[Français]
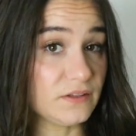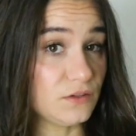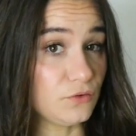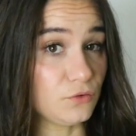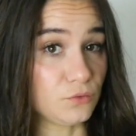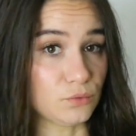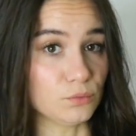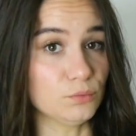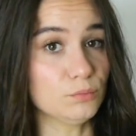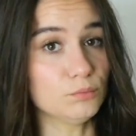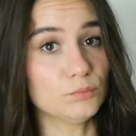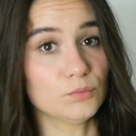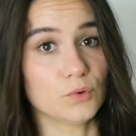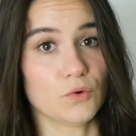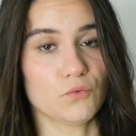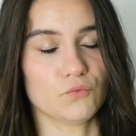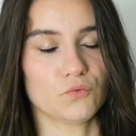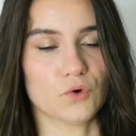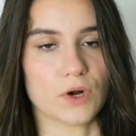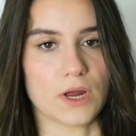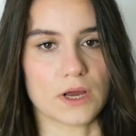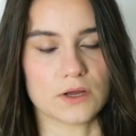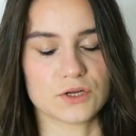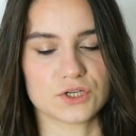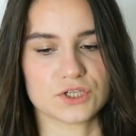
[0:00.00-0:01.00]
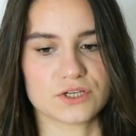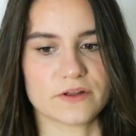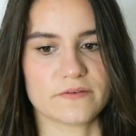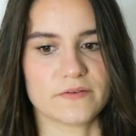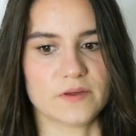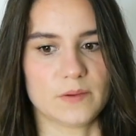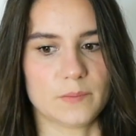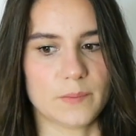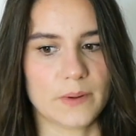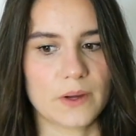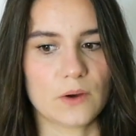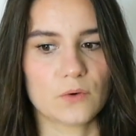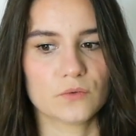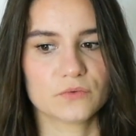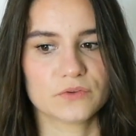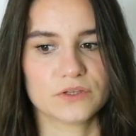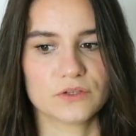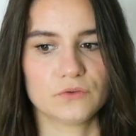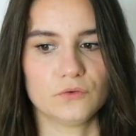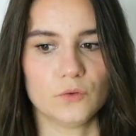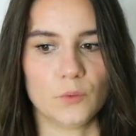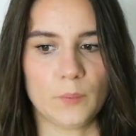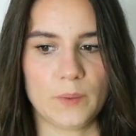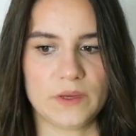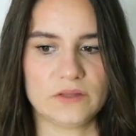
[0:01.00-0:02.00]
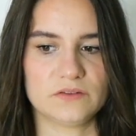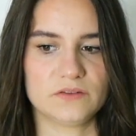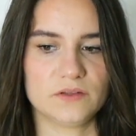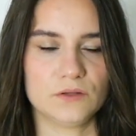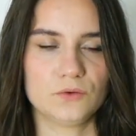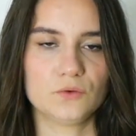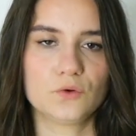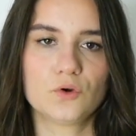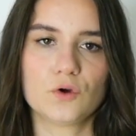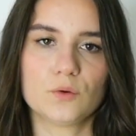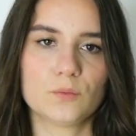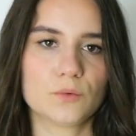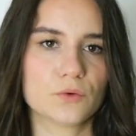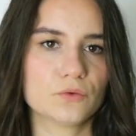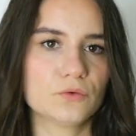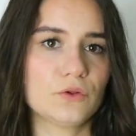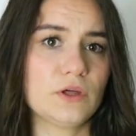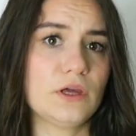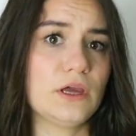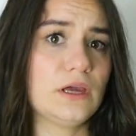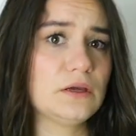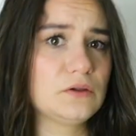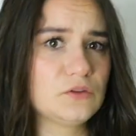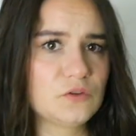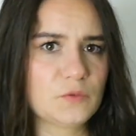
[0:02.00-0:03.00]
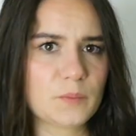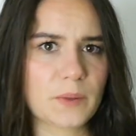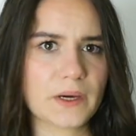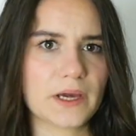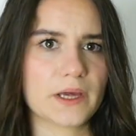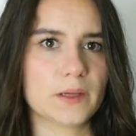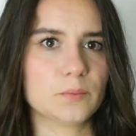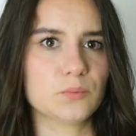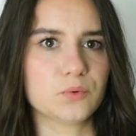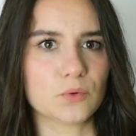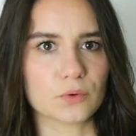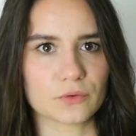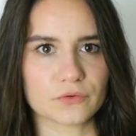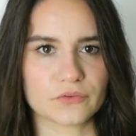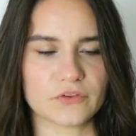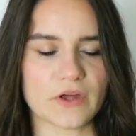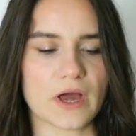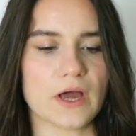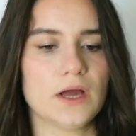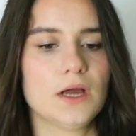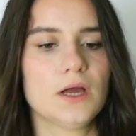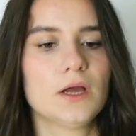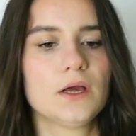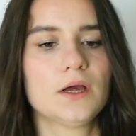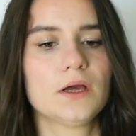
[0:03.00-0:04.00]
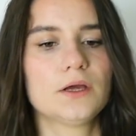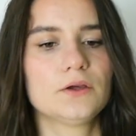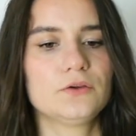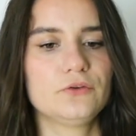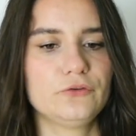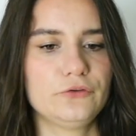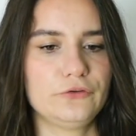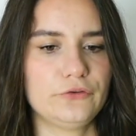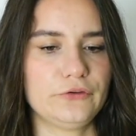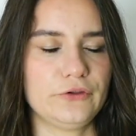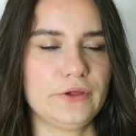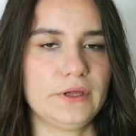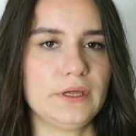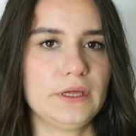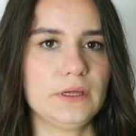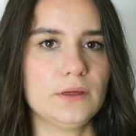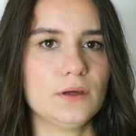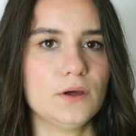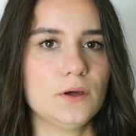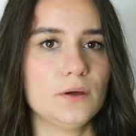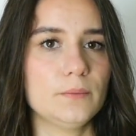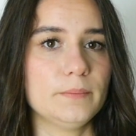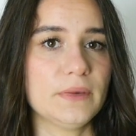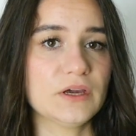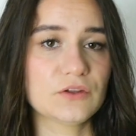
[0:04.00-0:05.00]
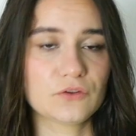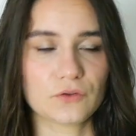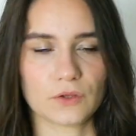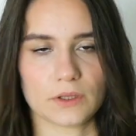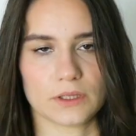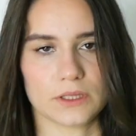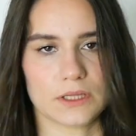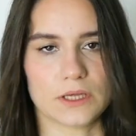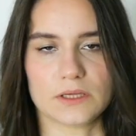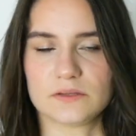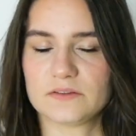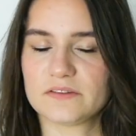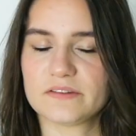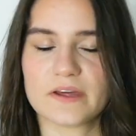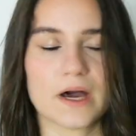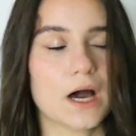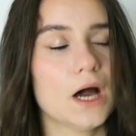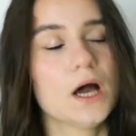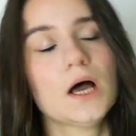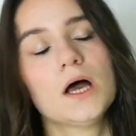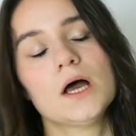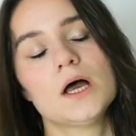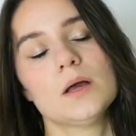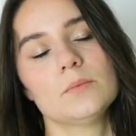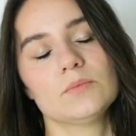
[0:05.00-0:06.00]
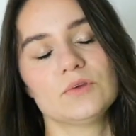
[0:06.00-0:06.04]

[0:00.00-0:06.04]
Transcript: Tissu. Voilà, j'avais pas envie de passer une commande exprès pour ça chez Mercerie Extra,